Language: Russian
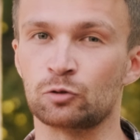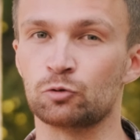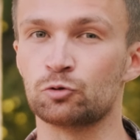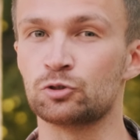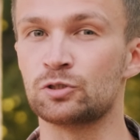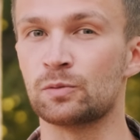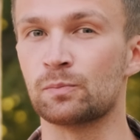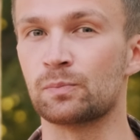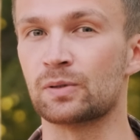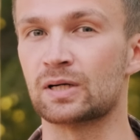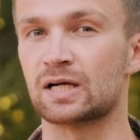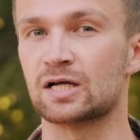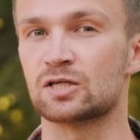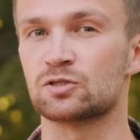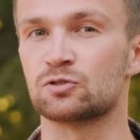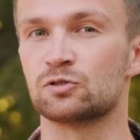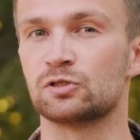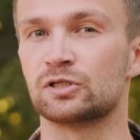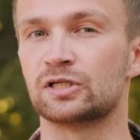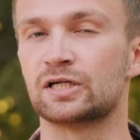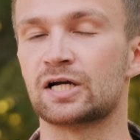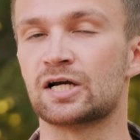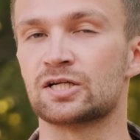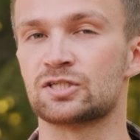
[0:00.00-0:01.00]
людям
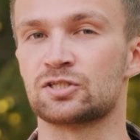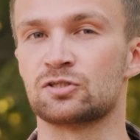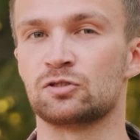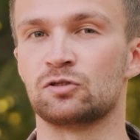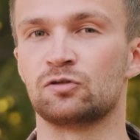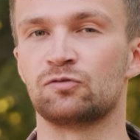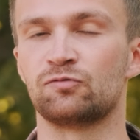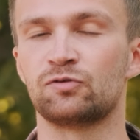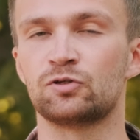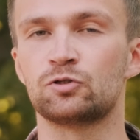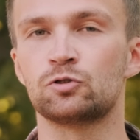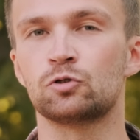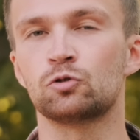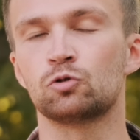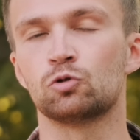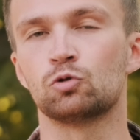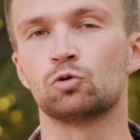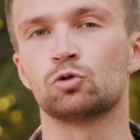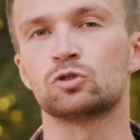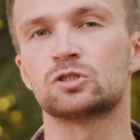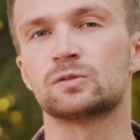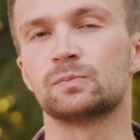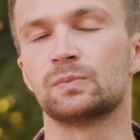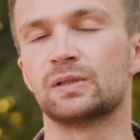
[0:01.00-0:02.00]
показывали качественное видео,
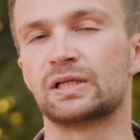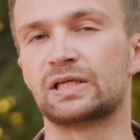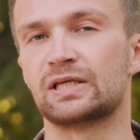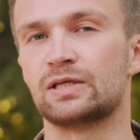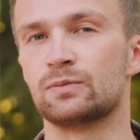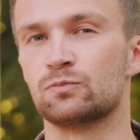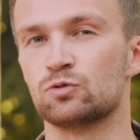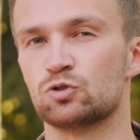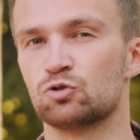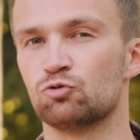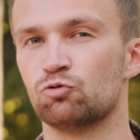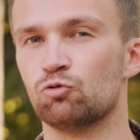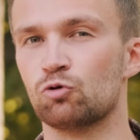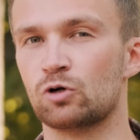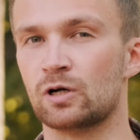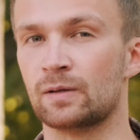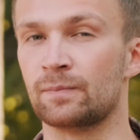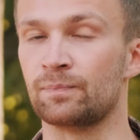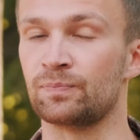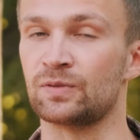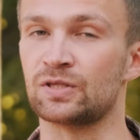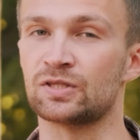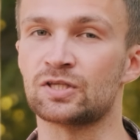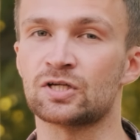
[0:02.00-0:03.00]
но с плохим
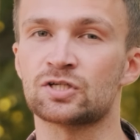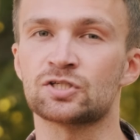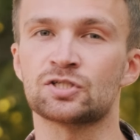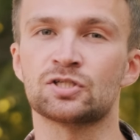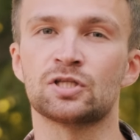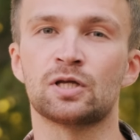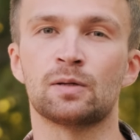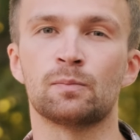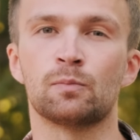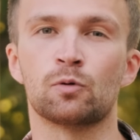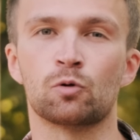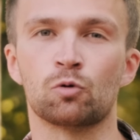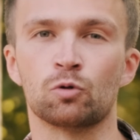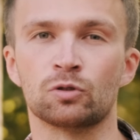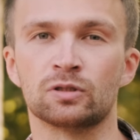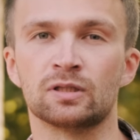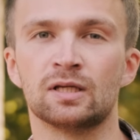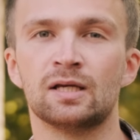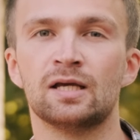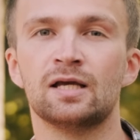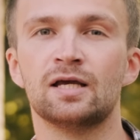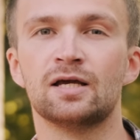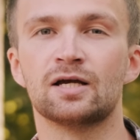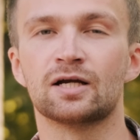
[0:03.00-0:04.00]
звуком. И также наоборот.
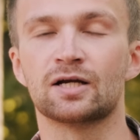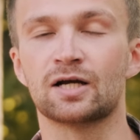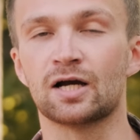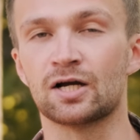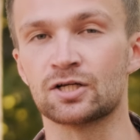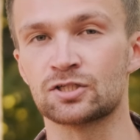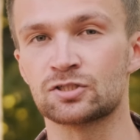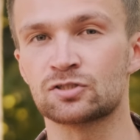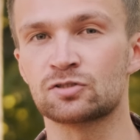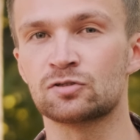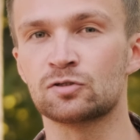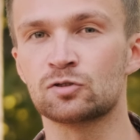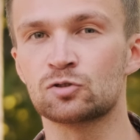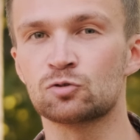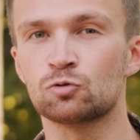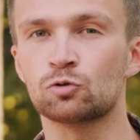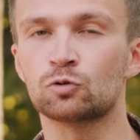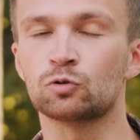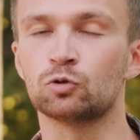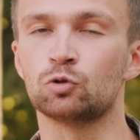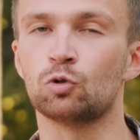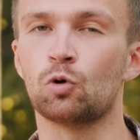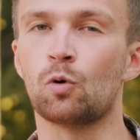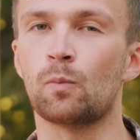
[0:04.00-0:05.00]
Качественный
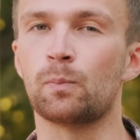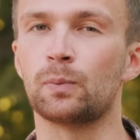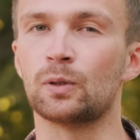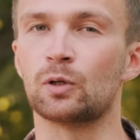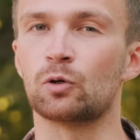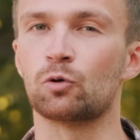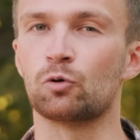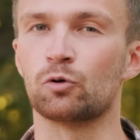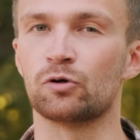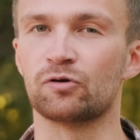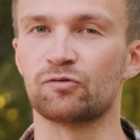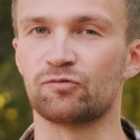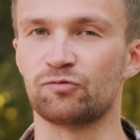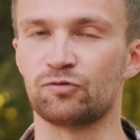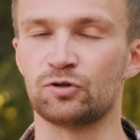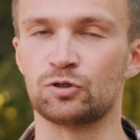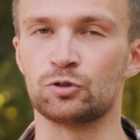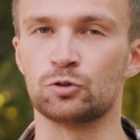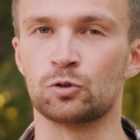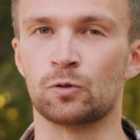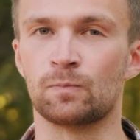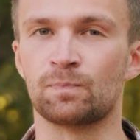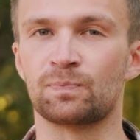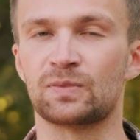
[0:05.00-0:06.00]
звук, но плохое
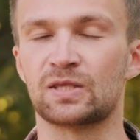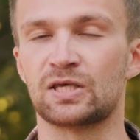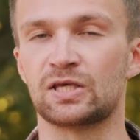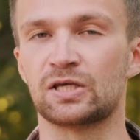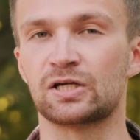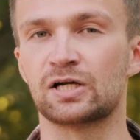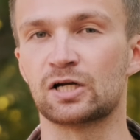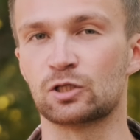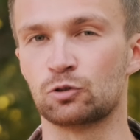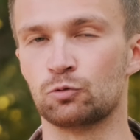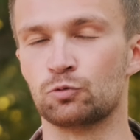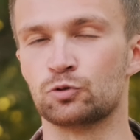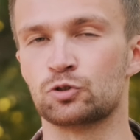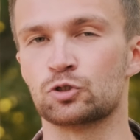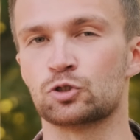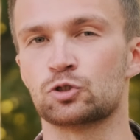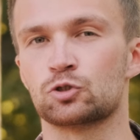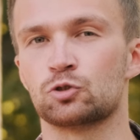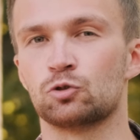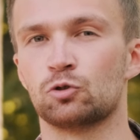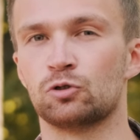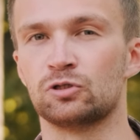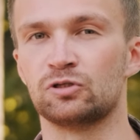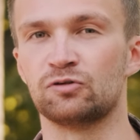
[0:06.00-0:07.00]
видео. И как думаете,
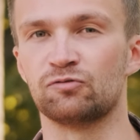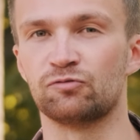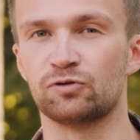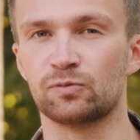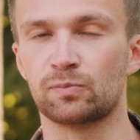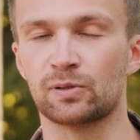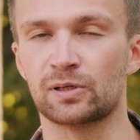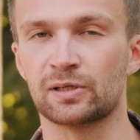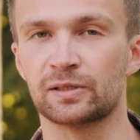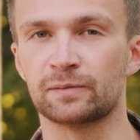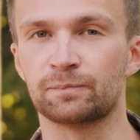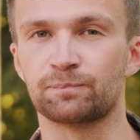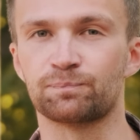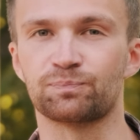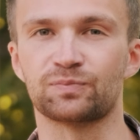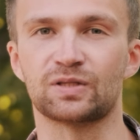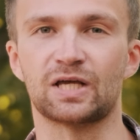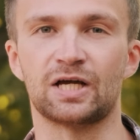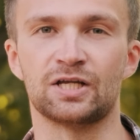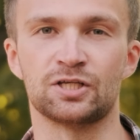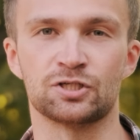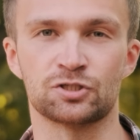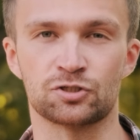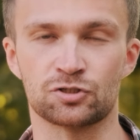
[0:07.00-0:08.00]
что они выбрали?
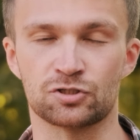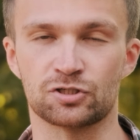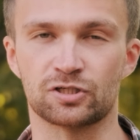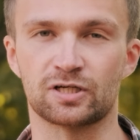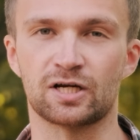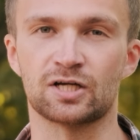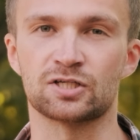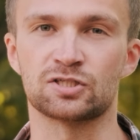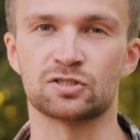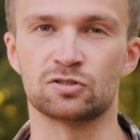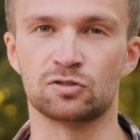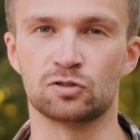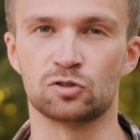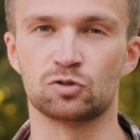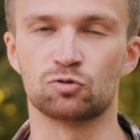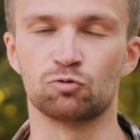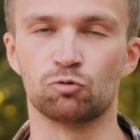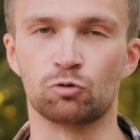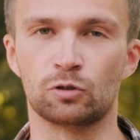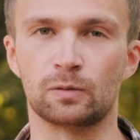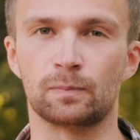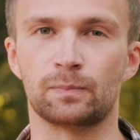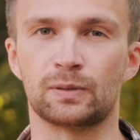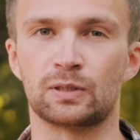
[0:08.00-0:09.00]
Конечно же, качественный
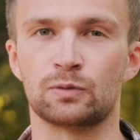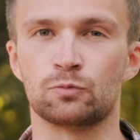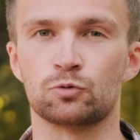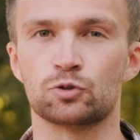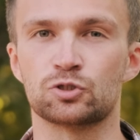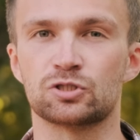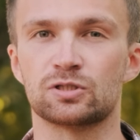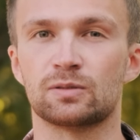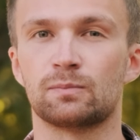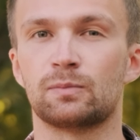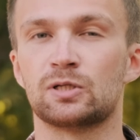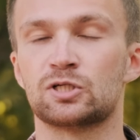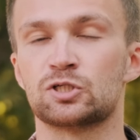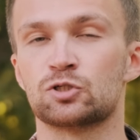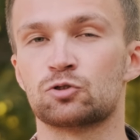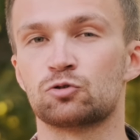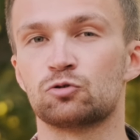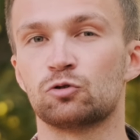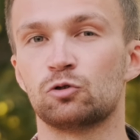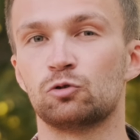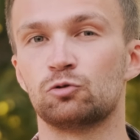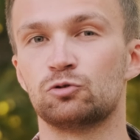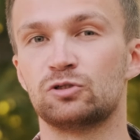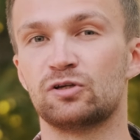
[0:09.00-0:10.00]
звук, потому что
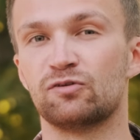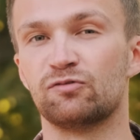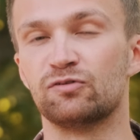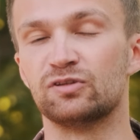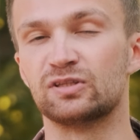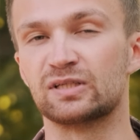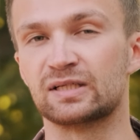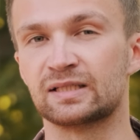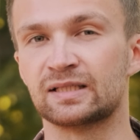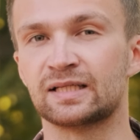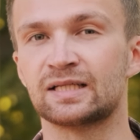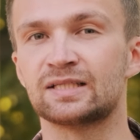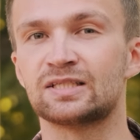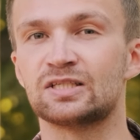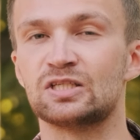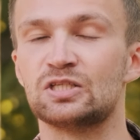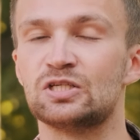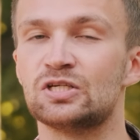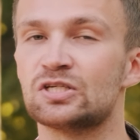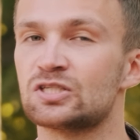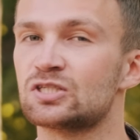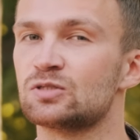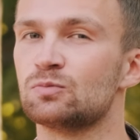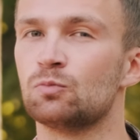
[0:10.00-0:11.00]
большинство людей в интернете
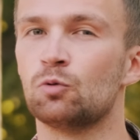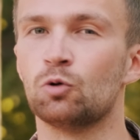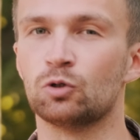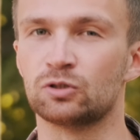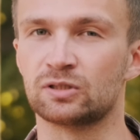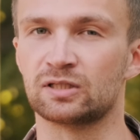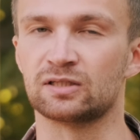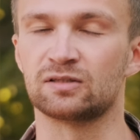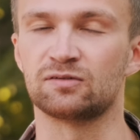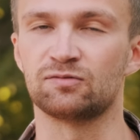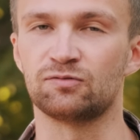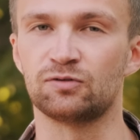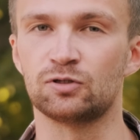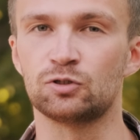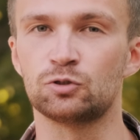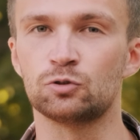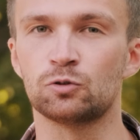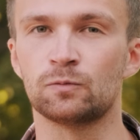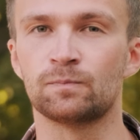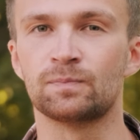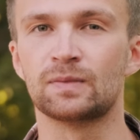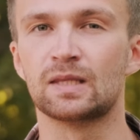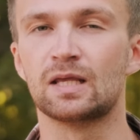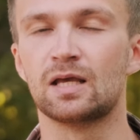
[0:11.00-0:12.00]
не смотрят
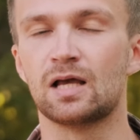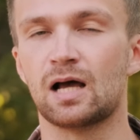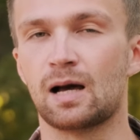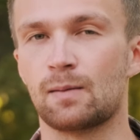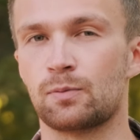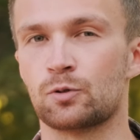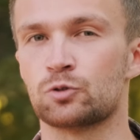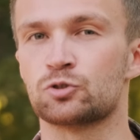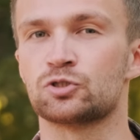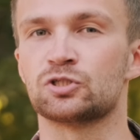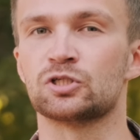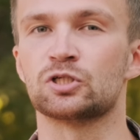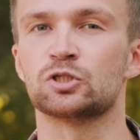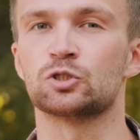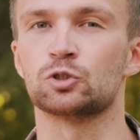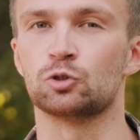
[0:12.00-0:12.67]
видео, а просто их